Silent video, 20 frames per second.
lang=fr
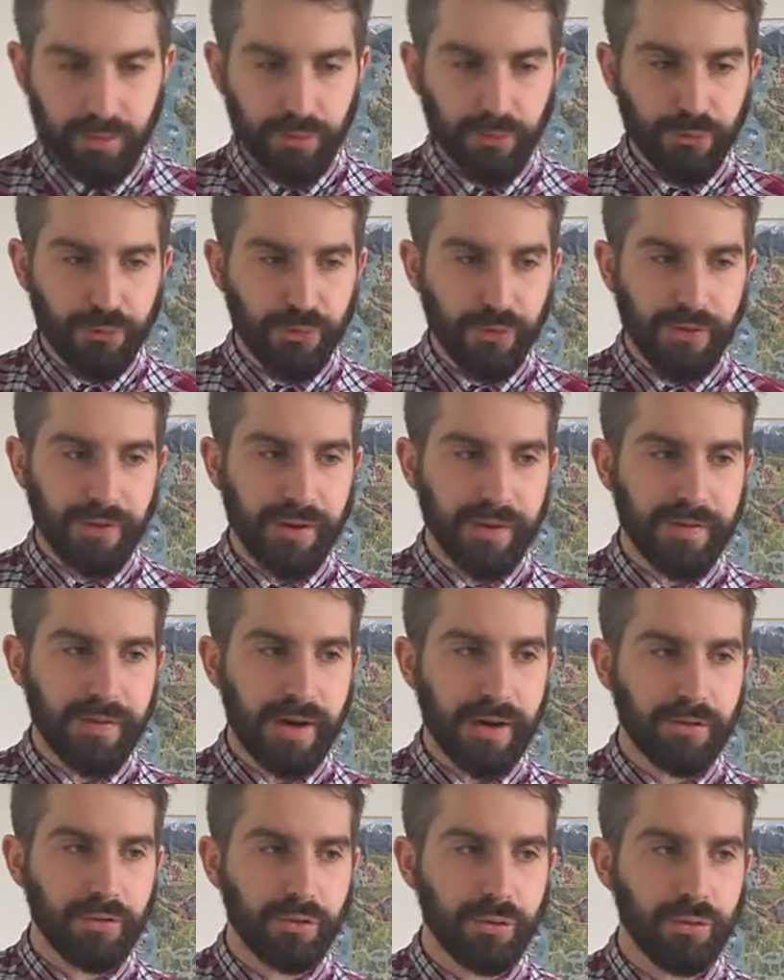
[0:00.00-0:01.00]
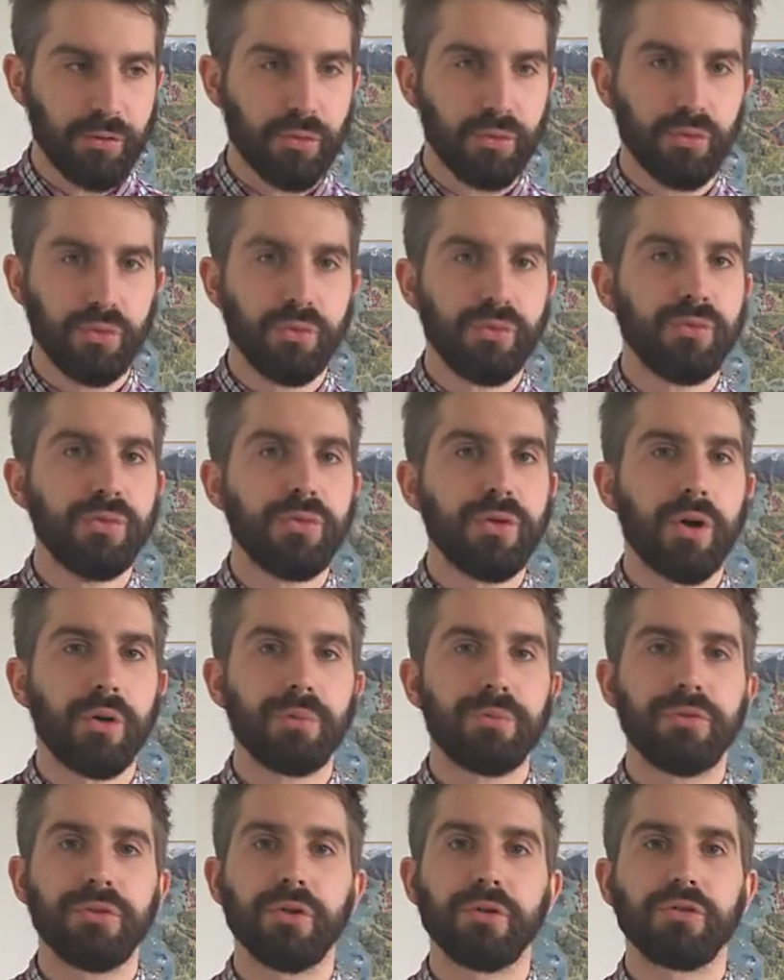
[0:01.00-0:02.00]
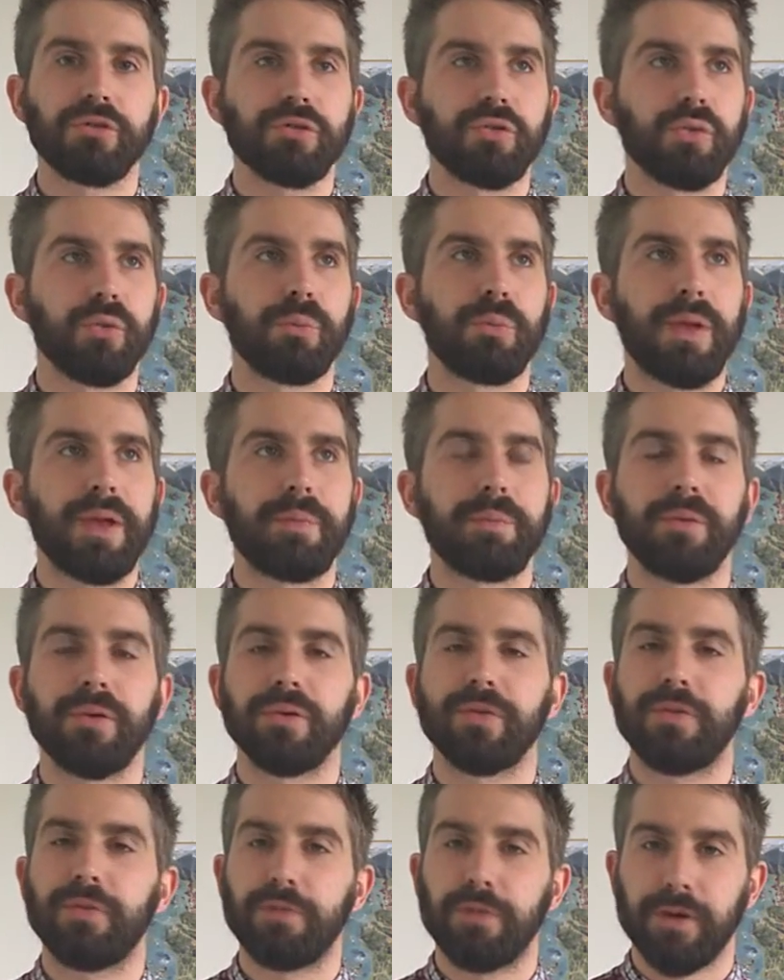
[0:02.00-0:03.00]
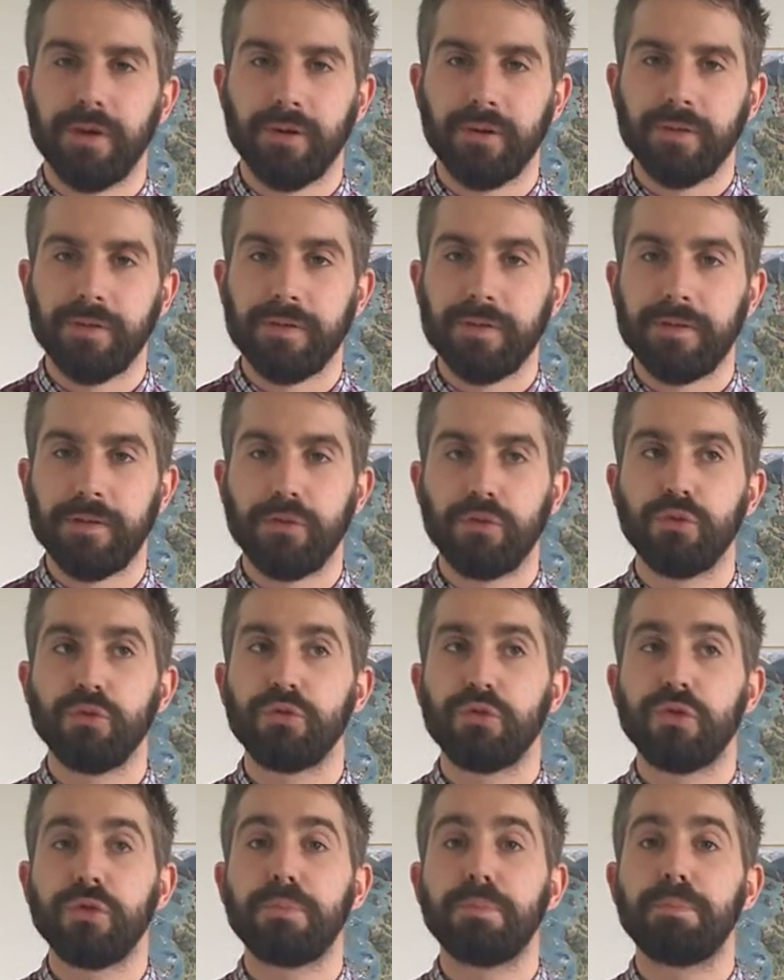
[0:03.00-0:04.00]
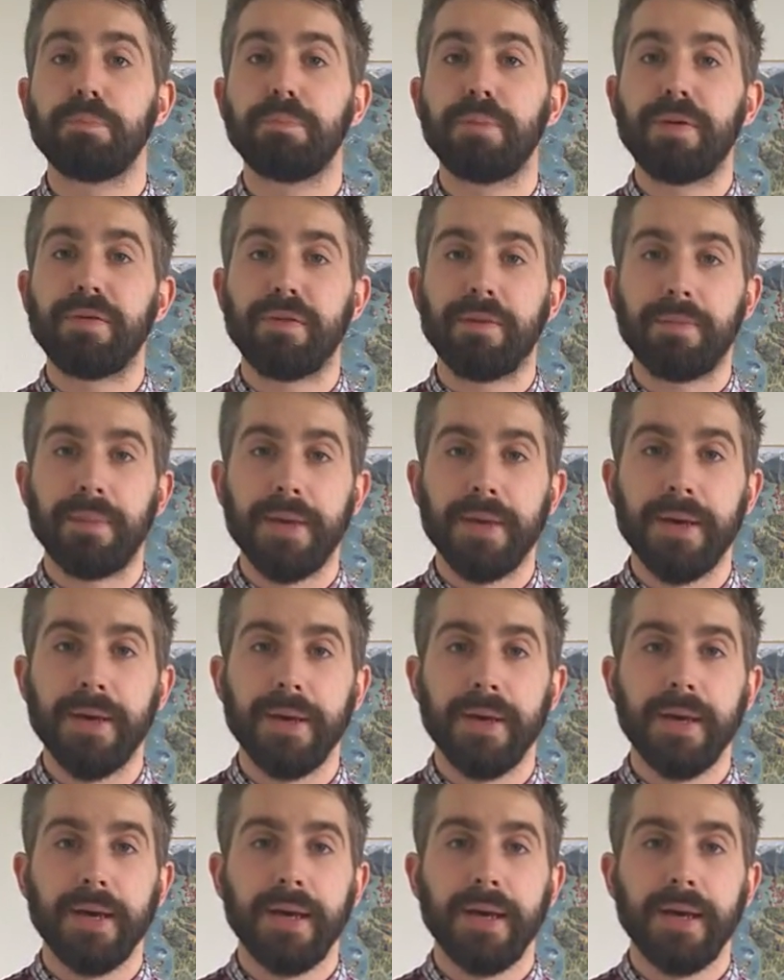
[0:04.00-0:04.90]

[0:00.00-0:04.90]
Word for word: une fois dans la Dark Zone, une ambiance complètement différente. C'est une zone PVP.